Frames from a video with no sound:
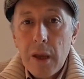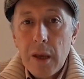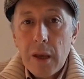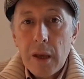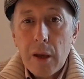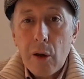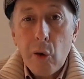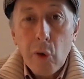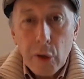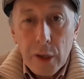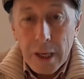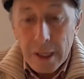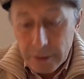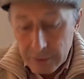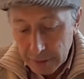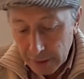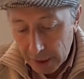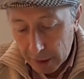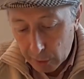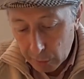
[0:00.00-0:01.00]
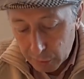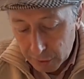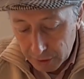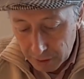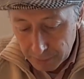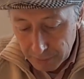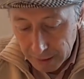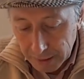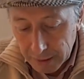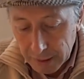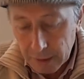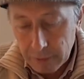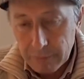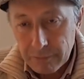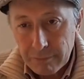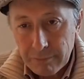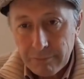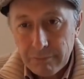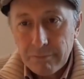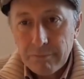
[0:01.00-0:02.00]
Eh, hoy es exclusivamente
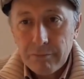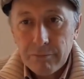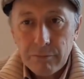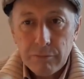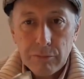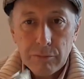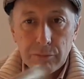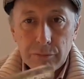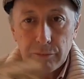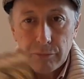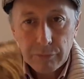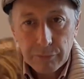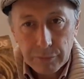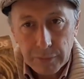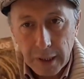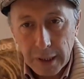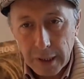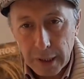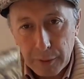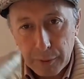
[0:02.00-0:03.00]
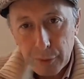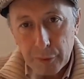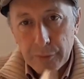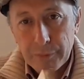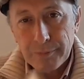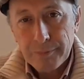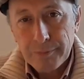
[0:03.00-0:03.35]
el libro.